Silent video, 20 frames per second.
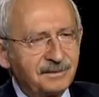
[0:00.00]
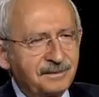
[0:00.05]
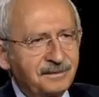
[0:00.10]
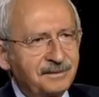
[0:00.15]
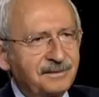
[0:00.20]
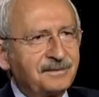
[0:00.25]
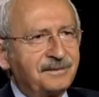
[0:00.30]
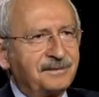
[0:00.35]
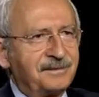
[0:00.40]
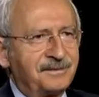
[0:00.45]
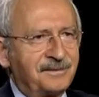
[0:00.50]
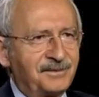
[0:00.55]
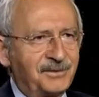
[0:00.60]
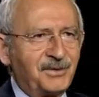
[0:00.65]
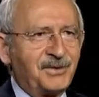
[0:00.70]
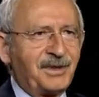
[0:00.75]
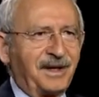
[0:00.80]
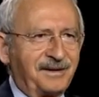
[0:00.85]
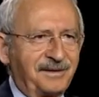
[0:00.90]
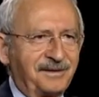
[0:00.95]
Dediğim gibi bu tekniği
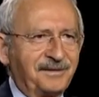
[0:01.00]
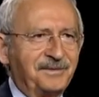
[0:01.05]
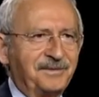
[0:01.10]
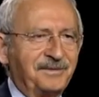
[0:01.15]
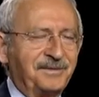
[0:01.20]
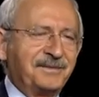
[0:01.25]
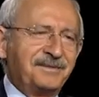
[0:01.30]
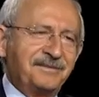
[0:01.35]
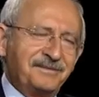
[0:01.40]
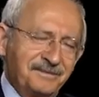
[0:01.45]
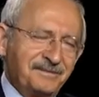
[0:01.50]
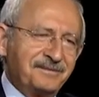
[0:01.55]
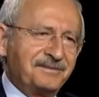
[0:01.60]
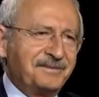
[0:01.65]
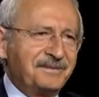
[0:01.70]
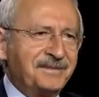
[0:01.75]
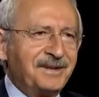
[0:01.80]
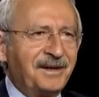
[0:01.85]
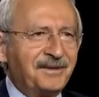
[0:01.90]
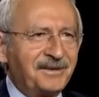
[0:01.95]
Güzel. hepimiz
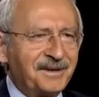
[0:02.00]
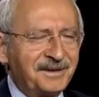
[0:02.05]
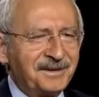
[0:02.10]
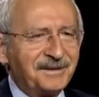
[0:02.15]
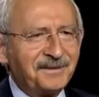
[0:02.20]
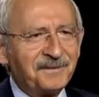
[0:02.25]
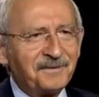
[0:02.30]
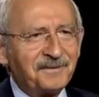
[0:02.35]
anlamayabiliriz. Evet.